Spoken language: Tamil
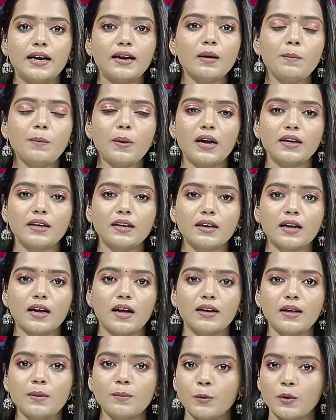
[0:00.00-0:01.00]

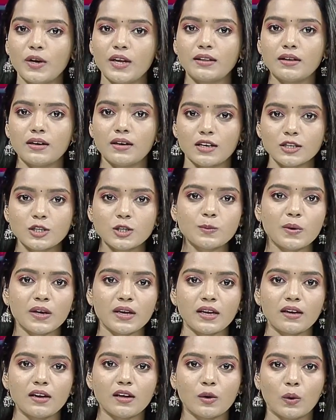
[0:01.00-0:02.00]
நடப்பாண்டுக்கான புனித ஹஜ்
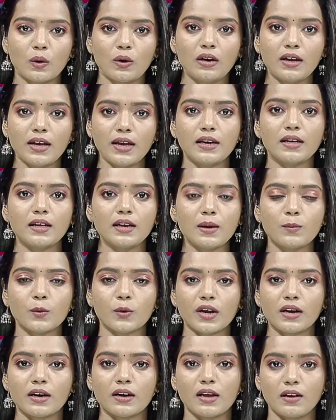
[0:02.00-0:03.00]
பயண கொள்கை
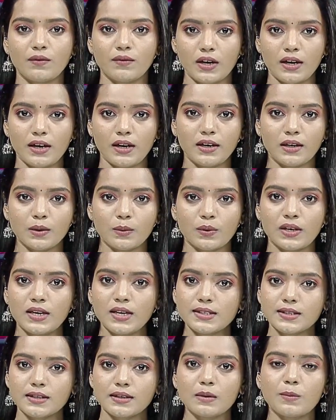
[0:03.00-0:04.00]
நெறிமுறைகளை
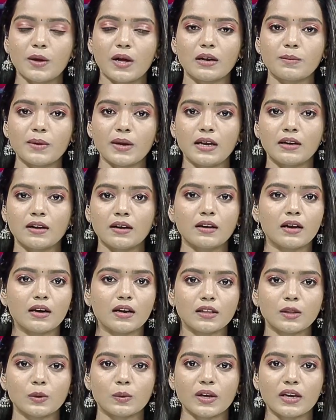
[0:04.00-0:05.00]
வெளியிட்டுள்ள சிறுபான்மையினர்
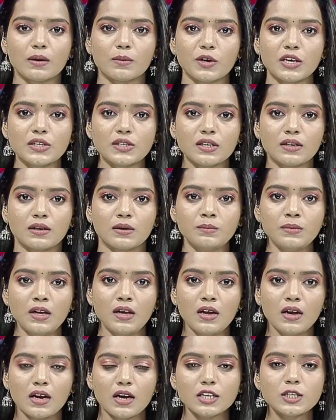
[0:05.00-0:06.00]
நலத்துறை அமைச்சகம்
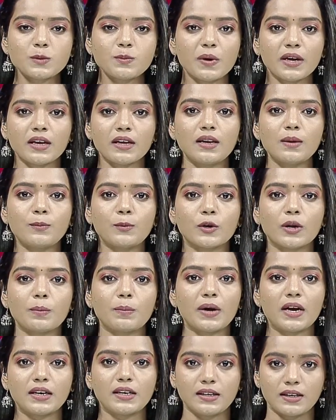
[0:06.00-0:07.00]
ஹஜ் பயண
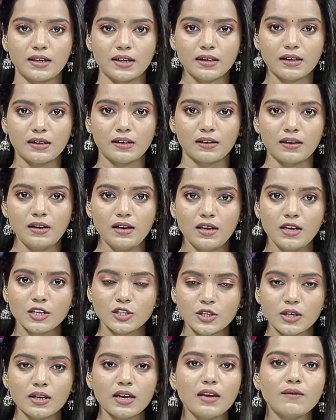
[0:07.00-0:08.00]
புறப்பாடு இடங்களில்
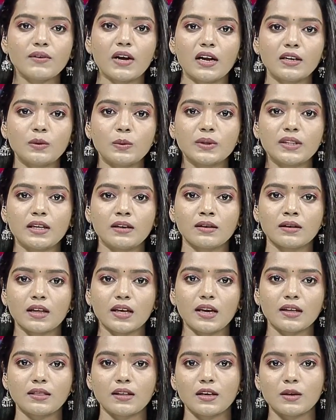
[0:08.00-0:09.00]
சென்னை வானூர்தி
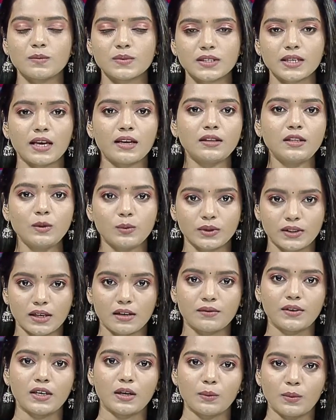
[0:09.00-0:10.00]
நிலையத்தையும் சேர்த்து
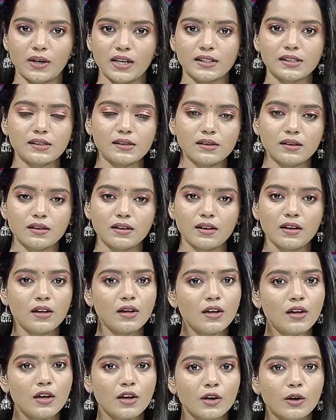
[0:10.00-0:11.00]
உத்தரவிட்டுள்ளது
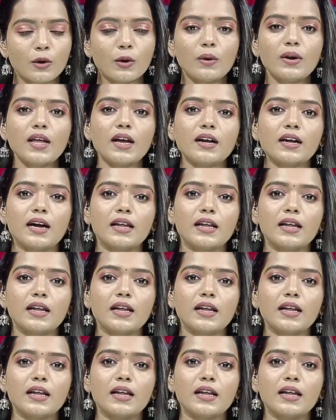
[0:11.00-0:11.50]
கொரோனா